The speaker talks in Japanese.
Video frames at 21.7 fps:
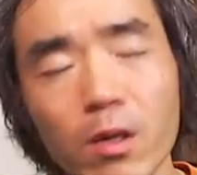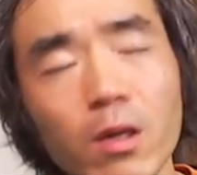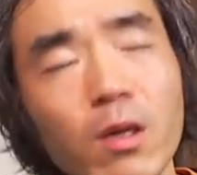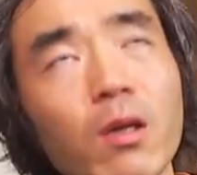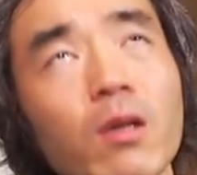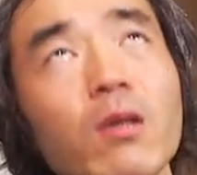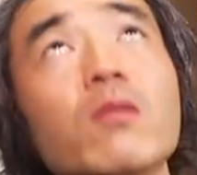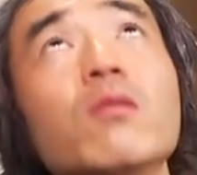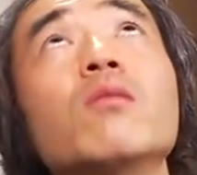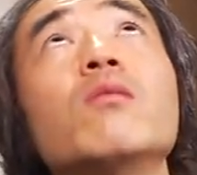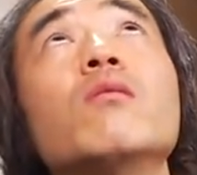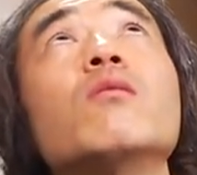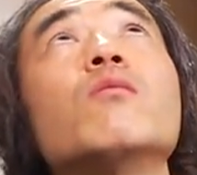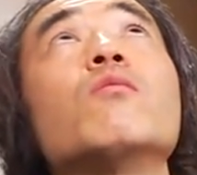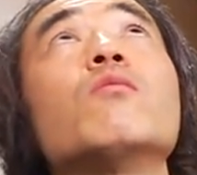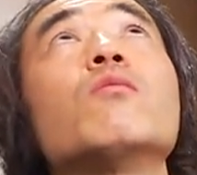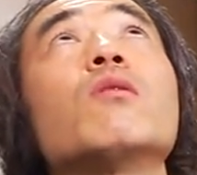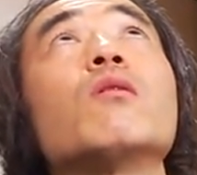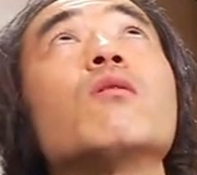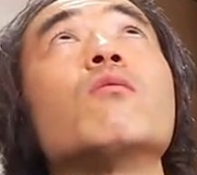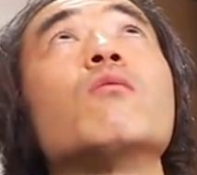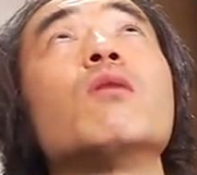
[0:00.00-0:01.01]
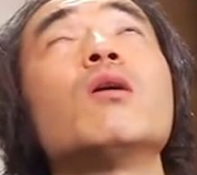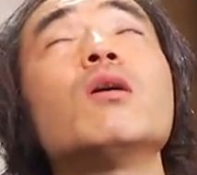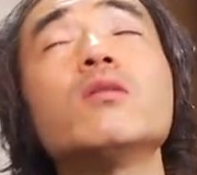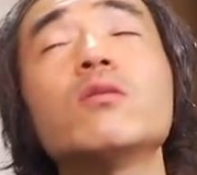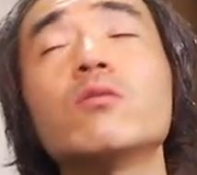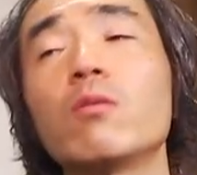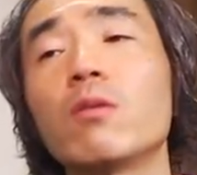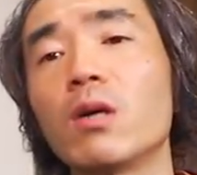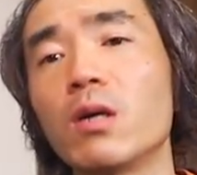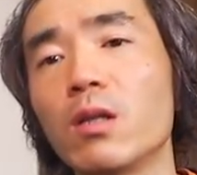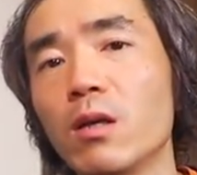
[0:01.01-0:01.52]
れどうだろう
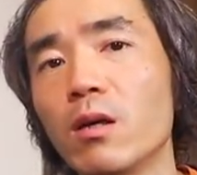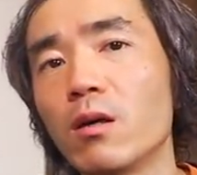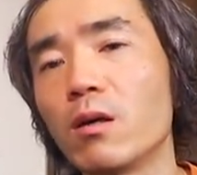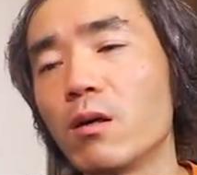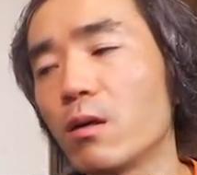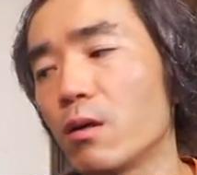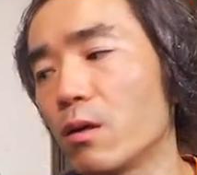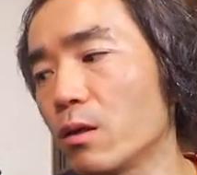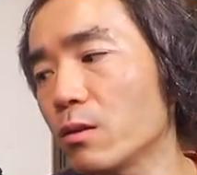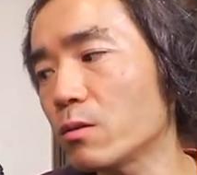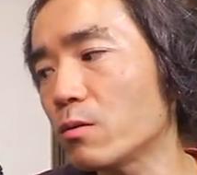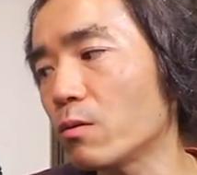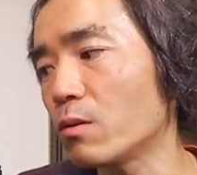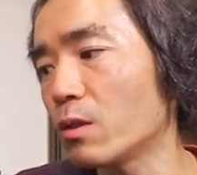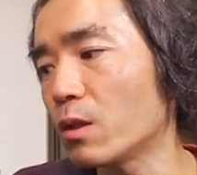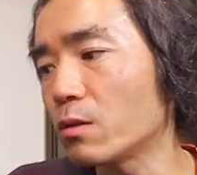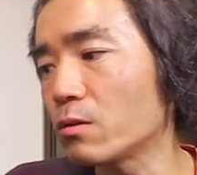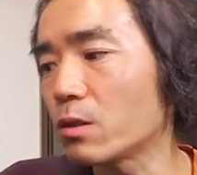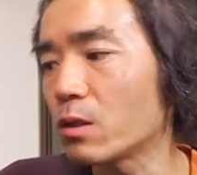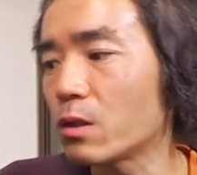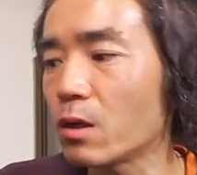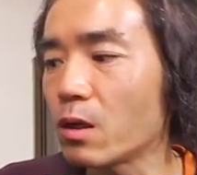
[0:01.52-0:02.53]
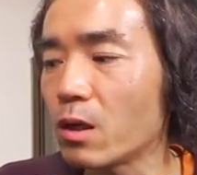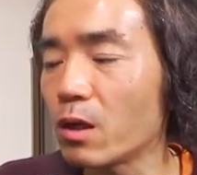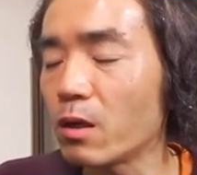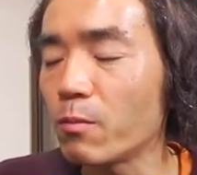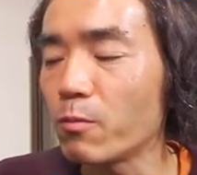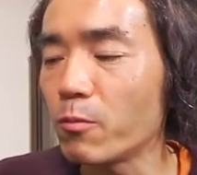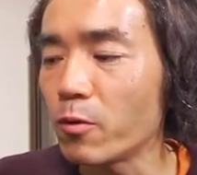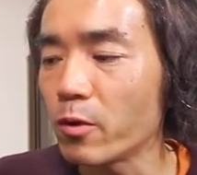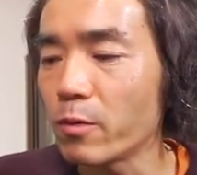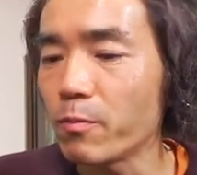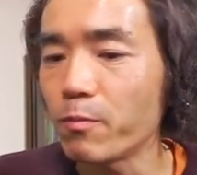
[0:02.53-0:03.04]
ラストかなラストになるか
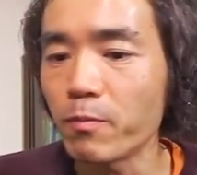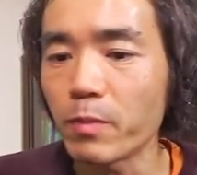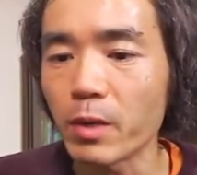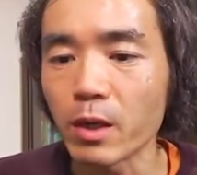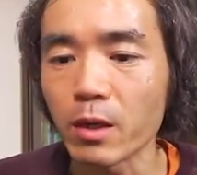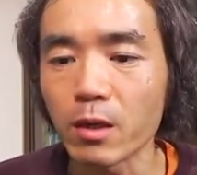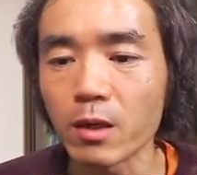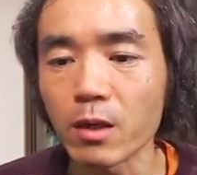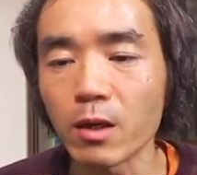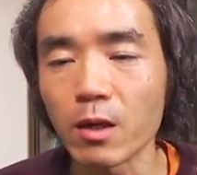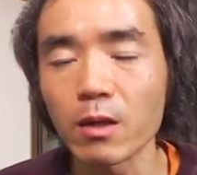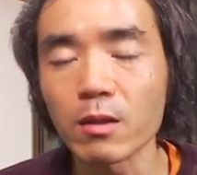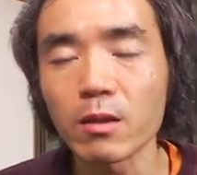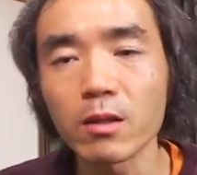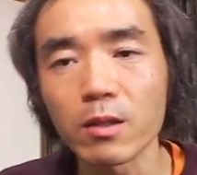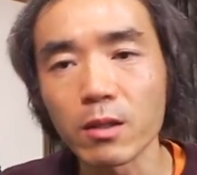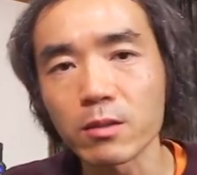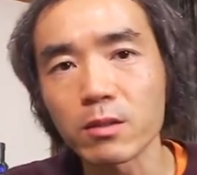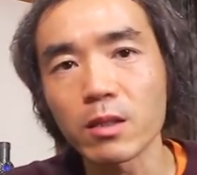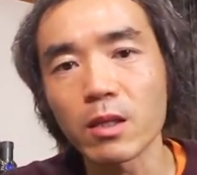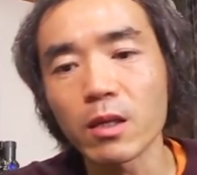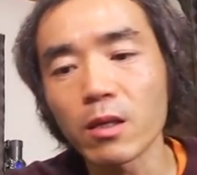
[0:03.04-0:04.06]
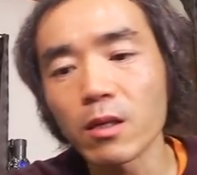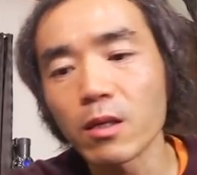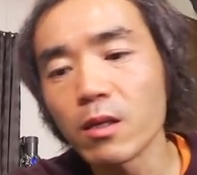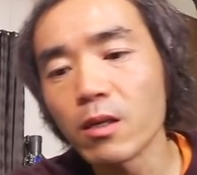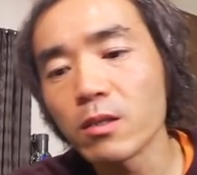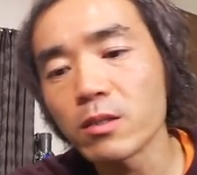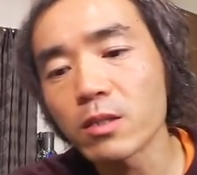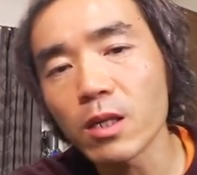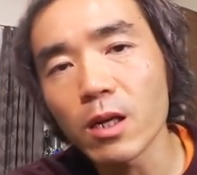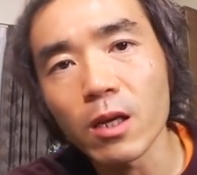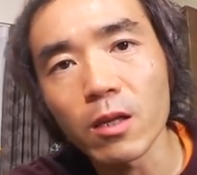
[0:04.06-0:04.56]
もう一杯かですね
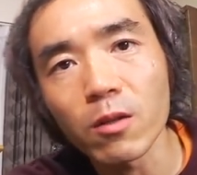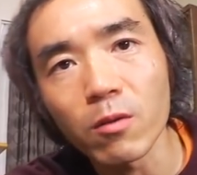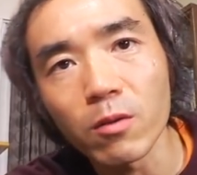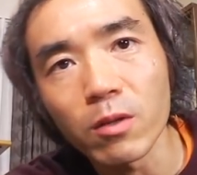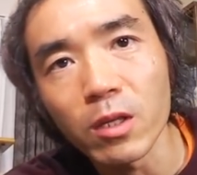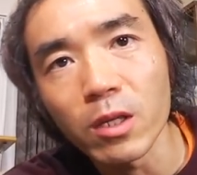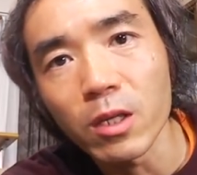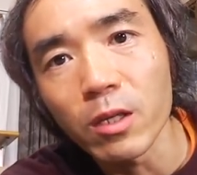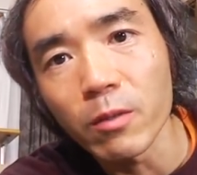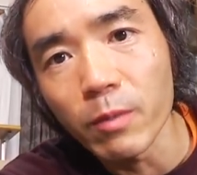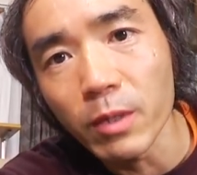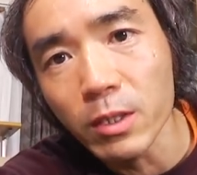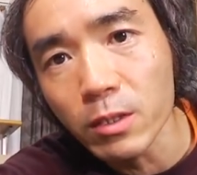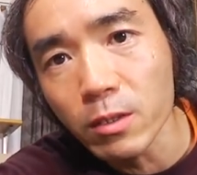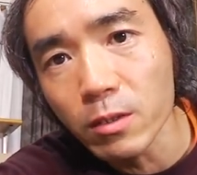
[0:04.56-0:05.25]
したら飲んでいきま